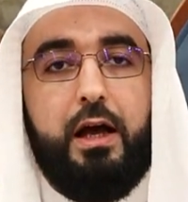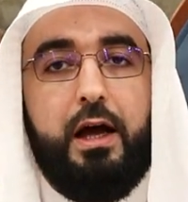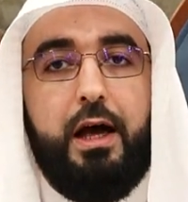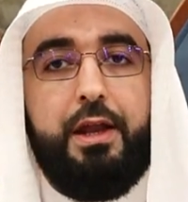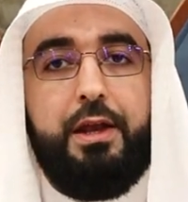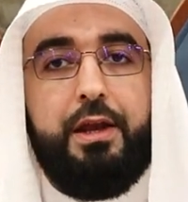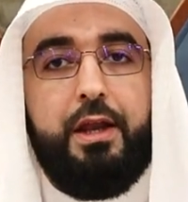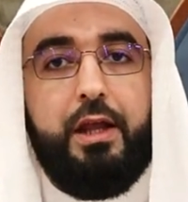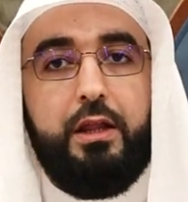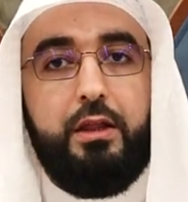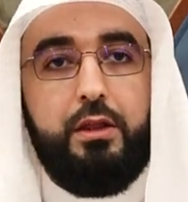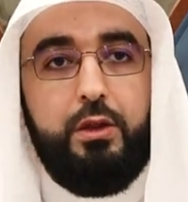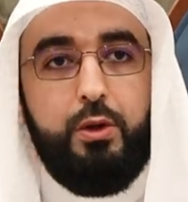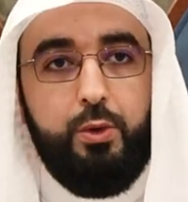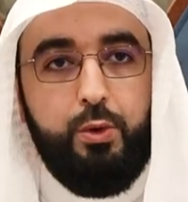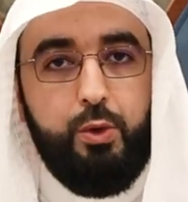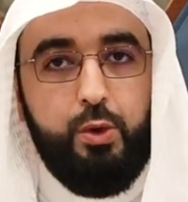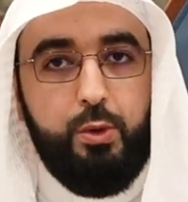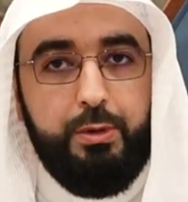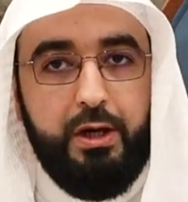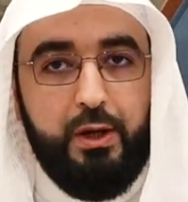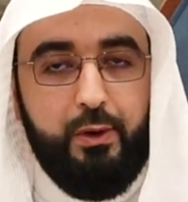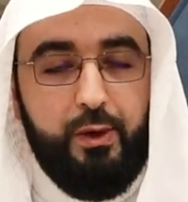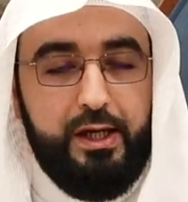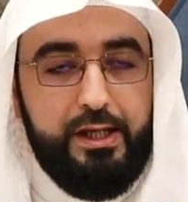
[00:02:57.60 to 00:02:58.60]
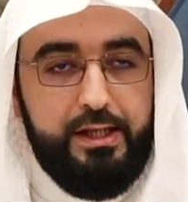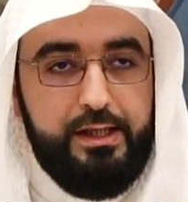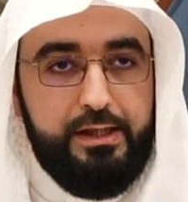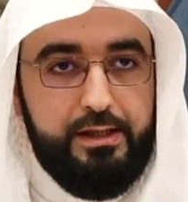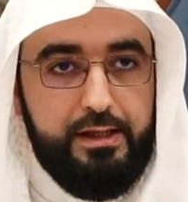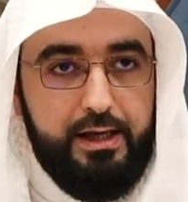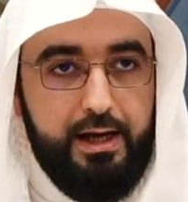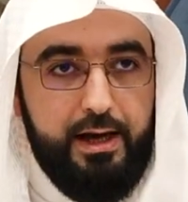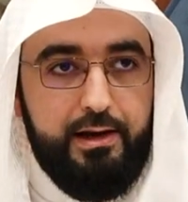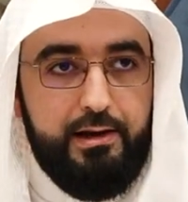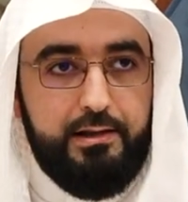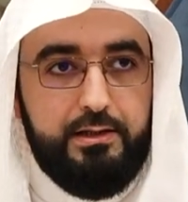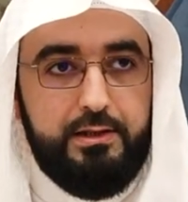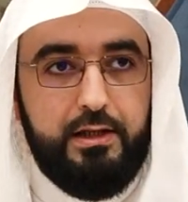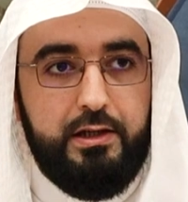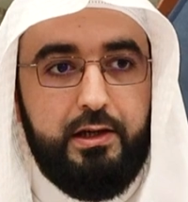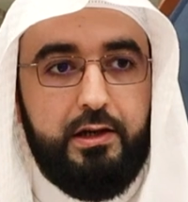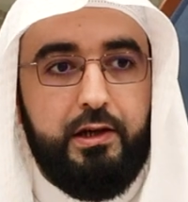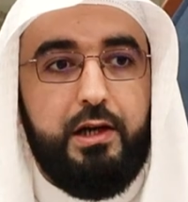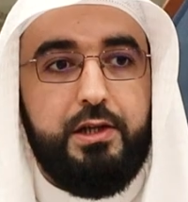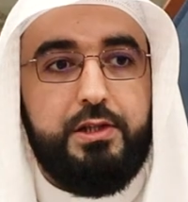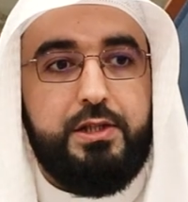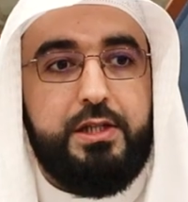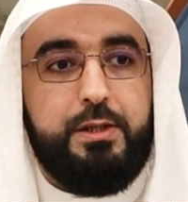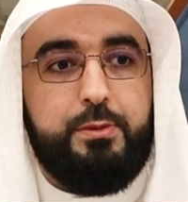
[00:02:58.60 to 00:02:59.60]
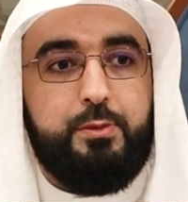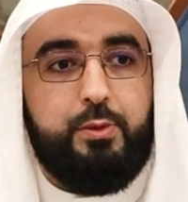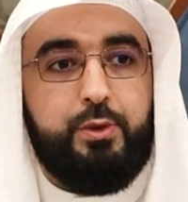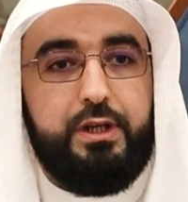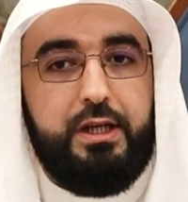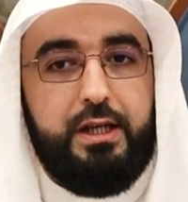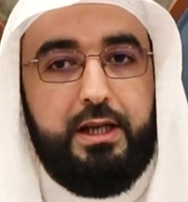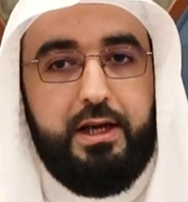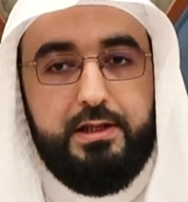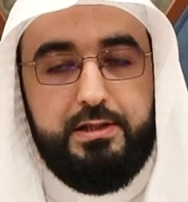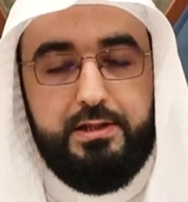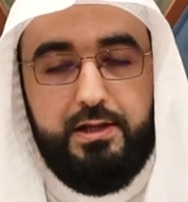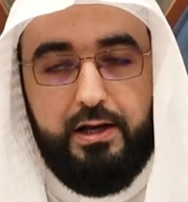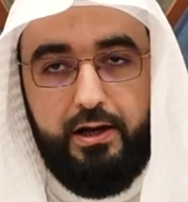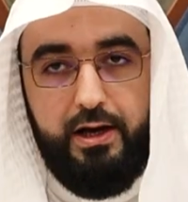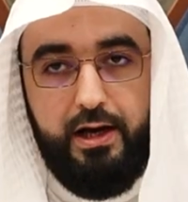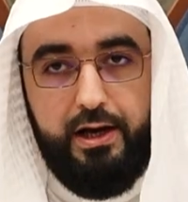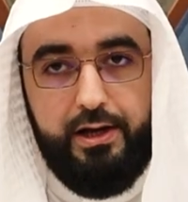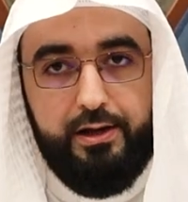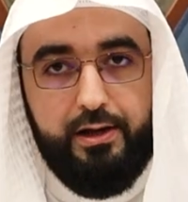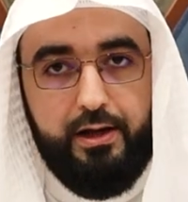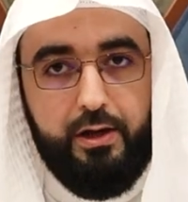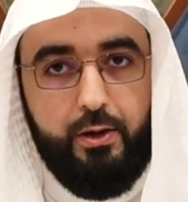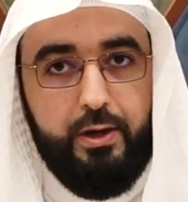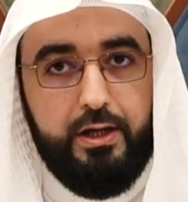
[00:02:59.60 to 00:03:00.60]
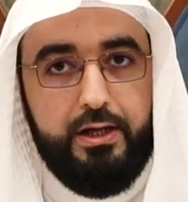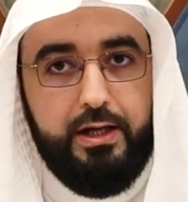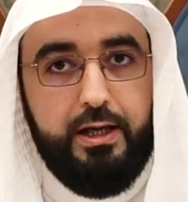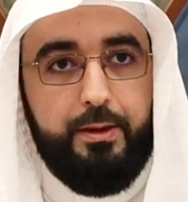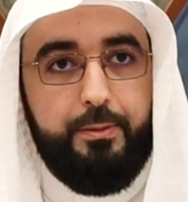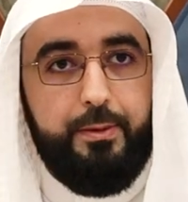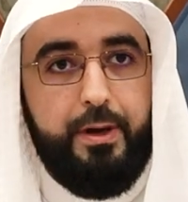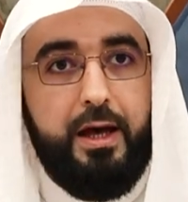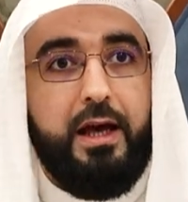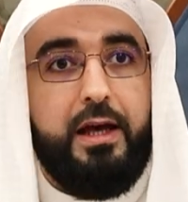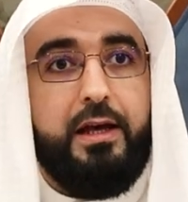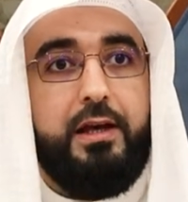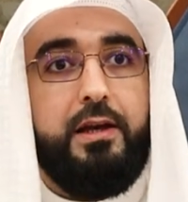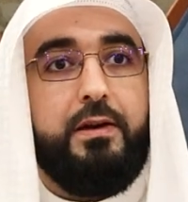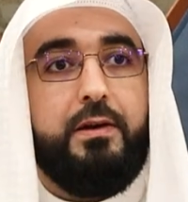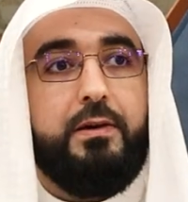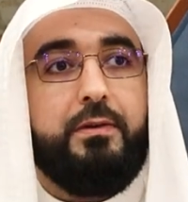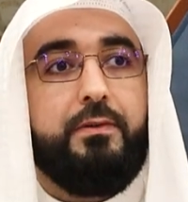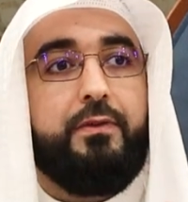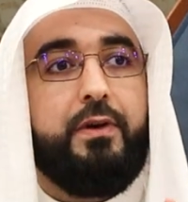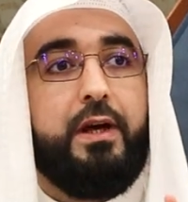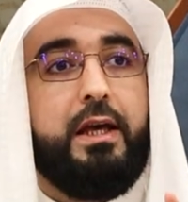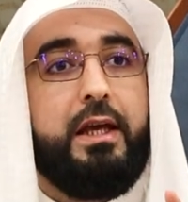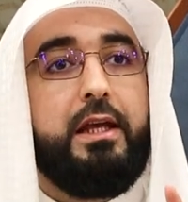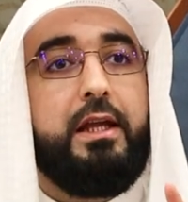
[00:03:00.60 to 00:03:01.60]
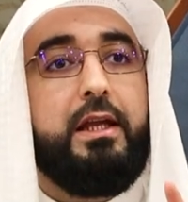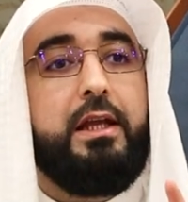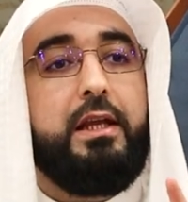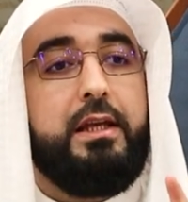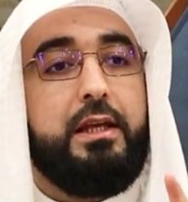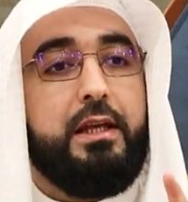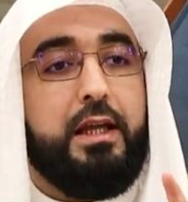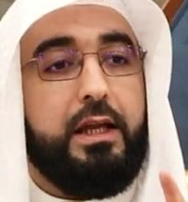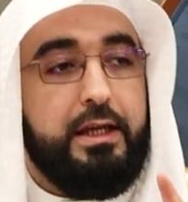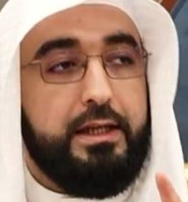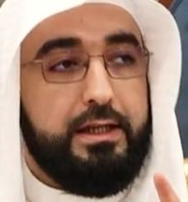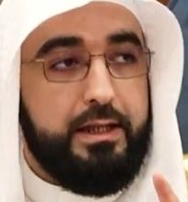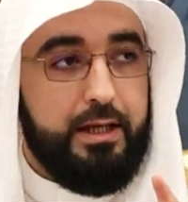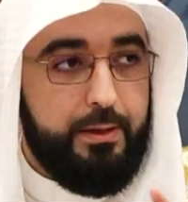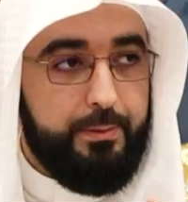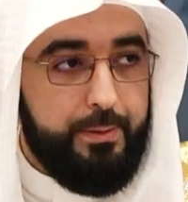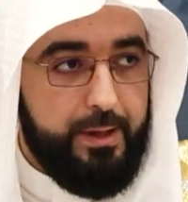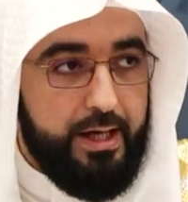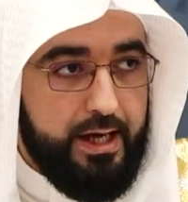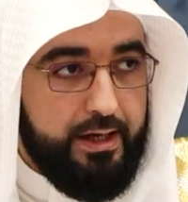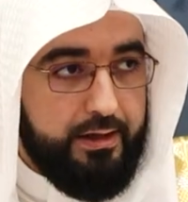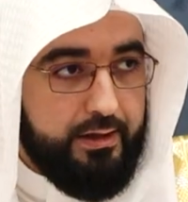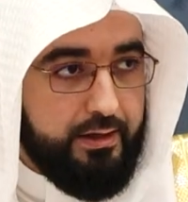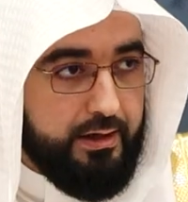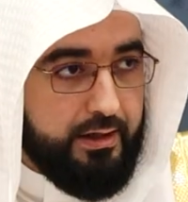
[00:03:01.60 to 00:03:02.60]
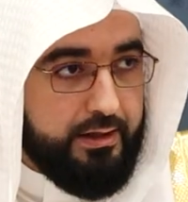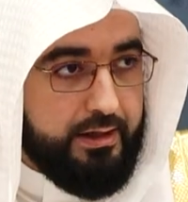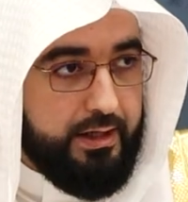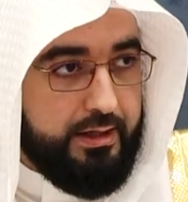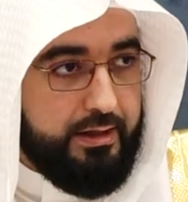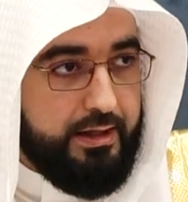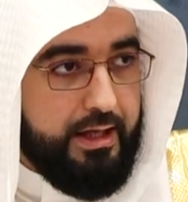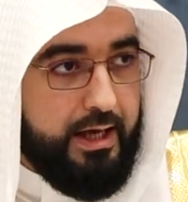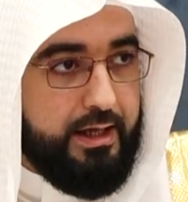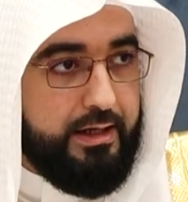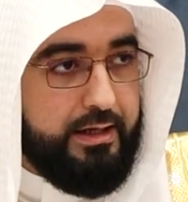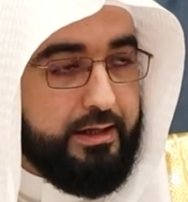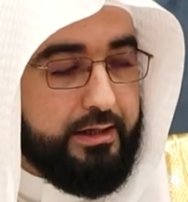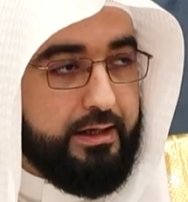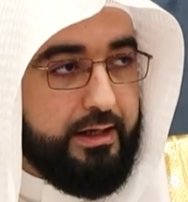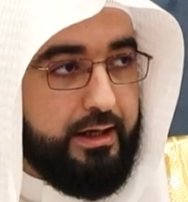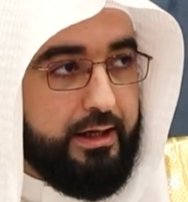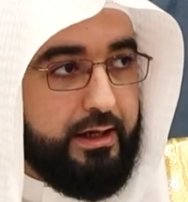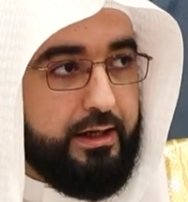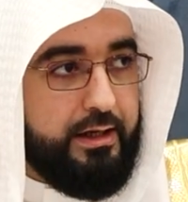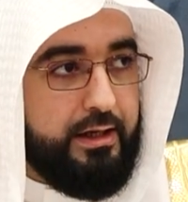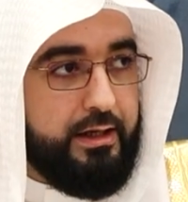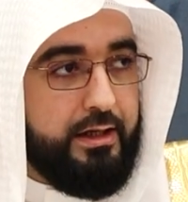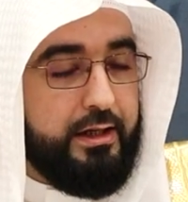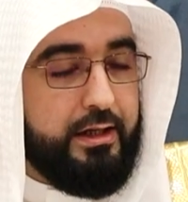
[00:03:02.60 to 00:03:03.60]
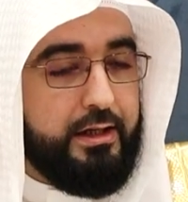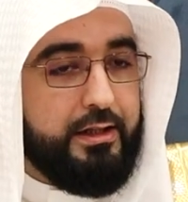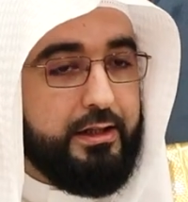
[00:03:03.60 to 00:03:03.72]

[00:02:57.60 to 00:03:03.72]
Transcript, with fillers: أن الذنوب وإن كانت تنقسم إلى صغائر وكبائر فإن الكبائر كذلك